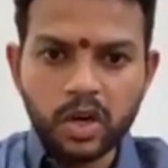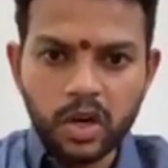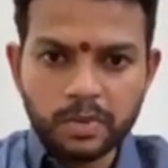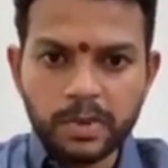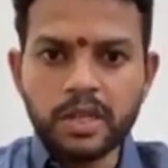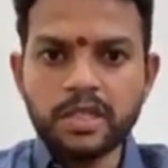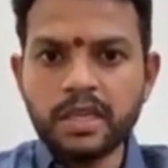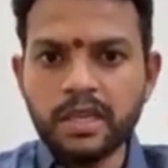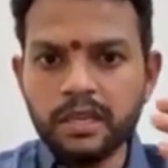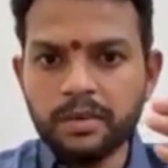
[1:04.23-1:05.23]
డాక్టర్స్కి
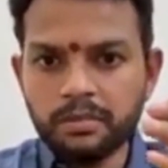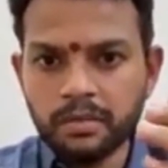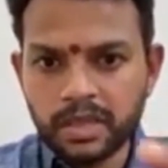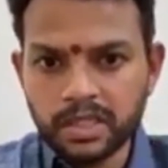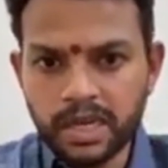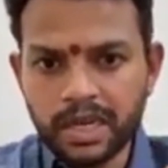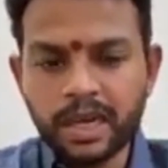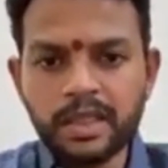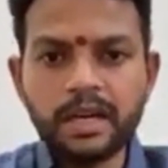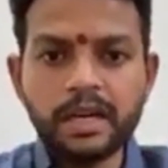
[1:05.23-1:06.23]
హాస్పిటల్స్కి
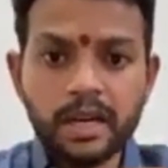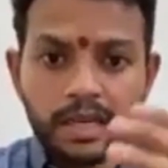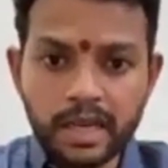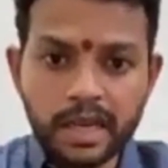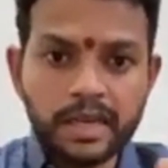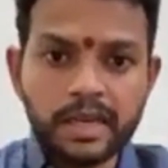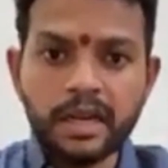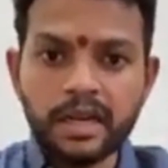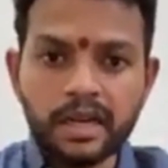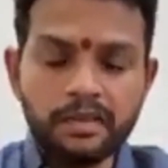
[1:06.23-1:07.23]
మరి జిల్లా
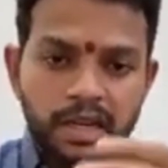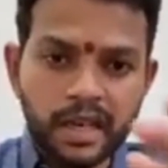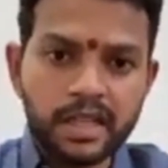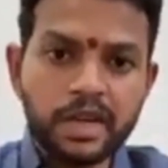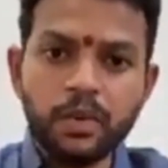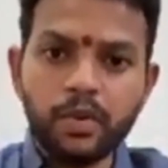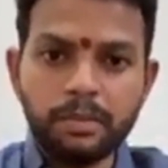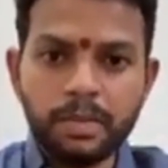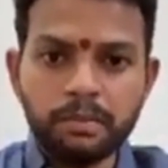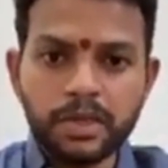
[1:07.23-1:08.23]
యాంత్రాంగానికి కలెక్టర్ గారికి
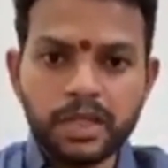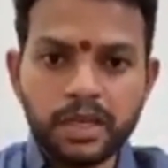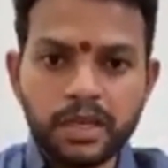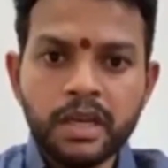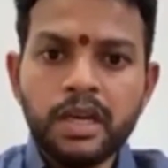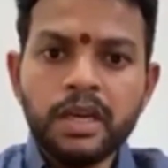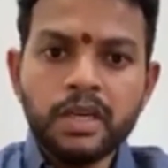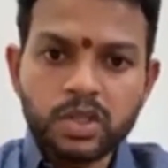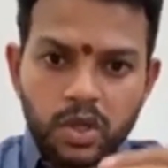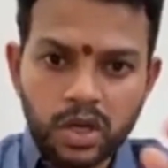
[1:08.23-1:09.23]
వీళ్ళందరికీ కూడా పంపించి
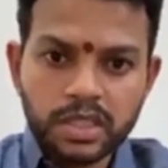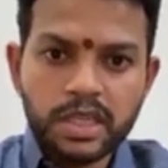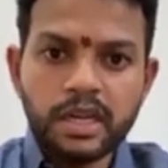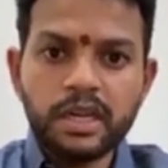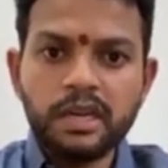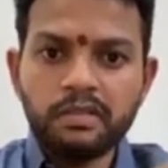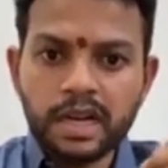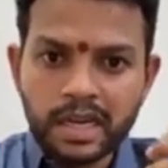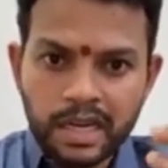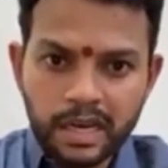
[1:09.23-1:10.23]
సార్ట్
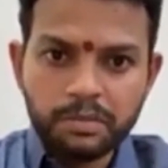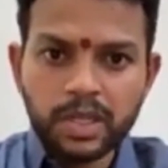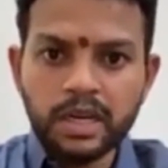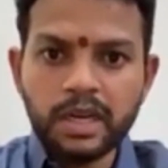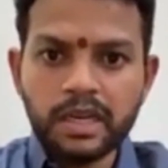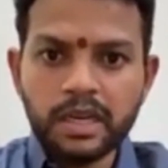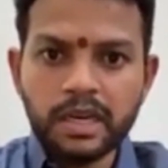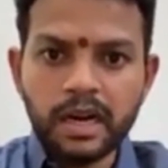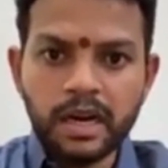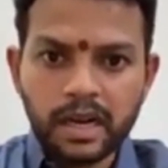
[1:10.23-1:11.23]
చేయడానికి వాళ్ళకి హెల్ప్
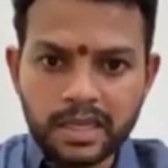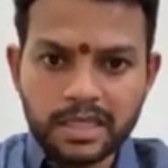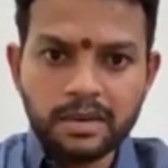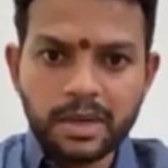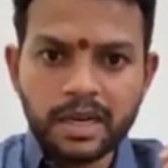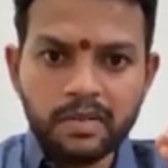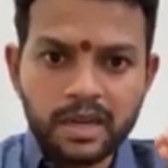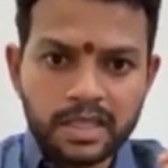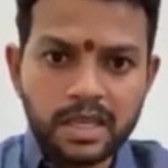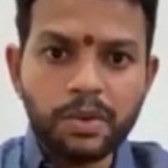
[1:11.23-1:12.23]
చేయడానికి ఆ
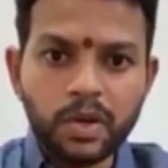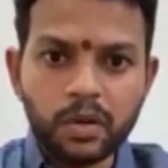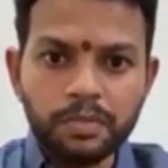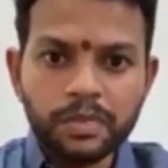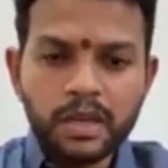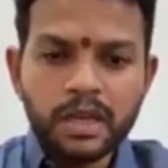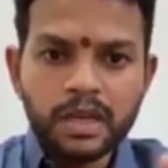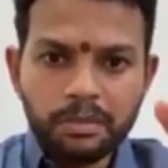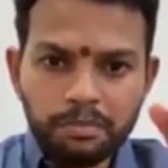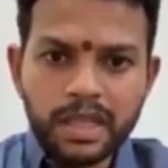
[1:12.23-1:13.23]
కష్టమైనటువంటి సమయంలో
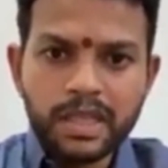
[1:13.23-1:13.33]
